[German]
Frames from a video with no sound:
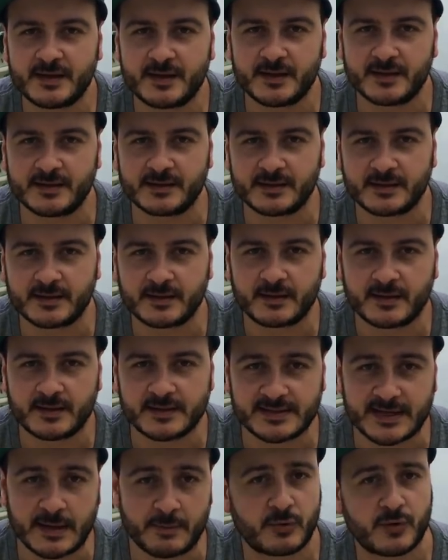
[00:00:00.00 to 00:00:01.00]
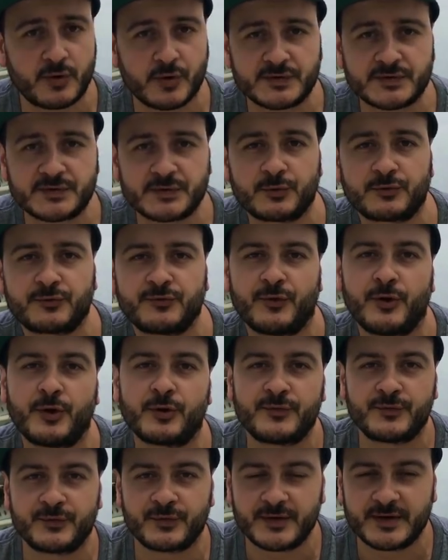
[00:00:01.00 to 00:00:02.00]
hier ein Gesamtkonstrukt
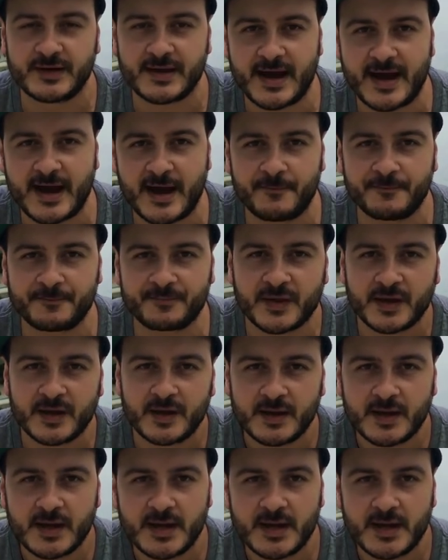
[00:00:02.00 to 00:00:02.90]
vorgefunden haben,